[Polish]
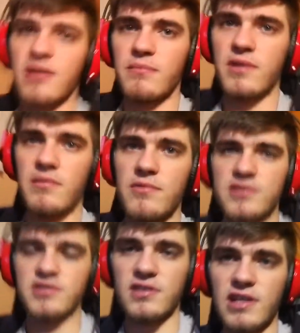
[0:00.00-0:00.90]
em
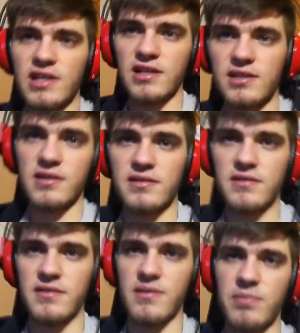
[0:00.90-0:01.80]
emocjonalny
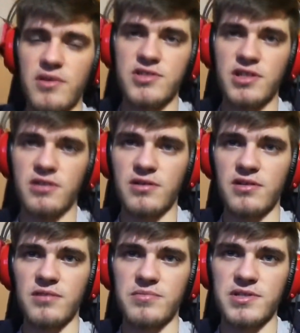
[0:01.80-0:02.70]
y, obozy
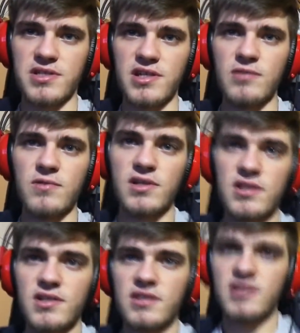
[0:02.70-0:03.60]
horror przyszedł.
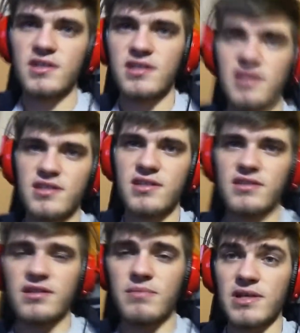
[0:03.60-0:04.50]

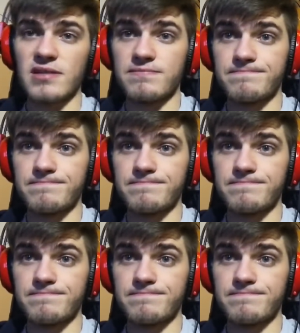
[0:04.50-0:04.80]
No dobra,